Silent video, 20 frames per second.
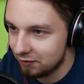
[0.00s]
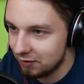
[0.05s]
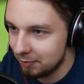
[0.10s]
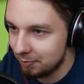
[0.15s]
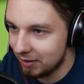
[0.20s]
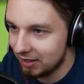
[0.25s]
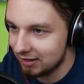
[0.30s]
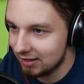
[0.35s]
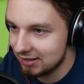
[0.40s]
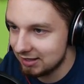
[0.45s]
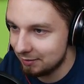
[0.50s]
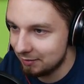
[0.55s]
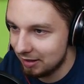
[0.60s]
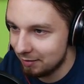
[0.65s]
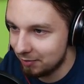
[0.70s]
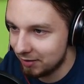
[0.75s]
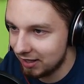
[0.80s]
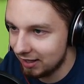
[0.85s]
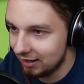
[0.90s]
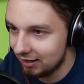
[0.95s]
wypada za
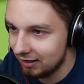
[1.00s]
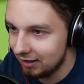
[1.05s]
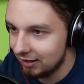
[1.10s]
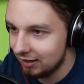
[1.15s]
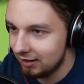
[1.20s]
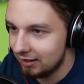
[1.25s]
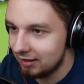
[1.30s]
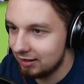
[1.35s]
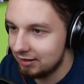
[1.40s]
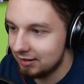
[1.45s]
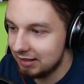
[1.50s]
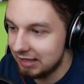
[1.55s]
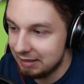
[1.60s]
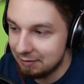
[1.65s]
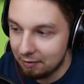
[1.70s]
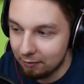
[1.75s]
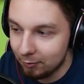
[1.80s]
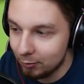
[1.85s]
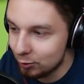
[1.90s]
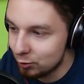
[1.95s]
mapkę. Nie
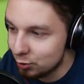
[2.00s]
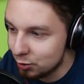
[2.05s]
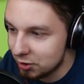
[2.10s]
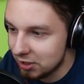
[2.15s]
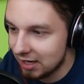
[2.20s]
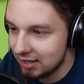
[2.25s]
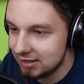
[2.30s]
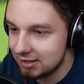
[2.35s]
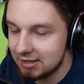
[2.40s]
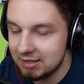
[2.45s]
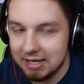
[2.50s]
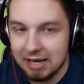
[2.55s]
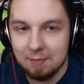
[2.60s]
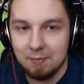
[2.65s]
ma po prostu szans, nie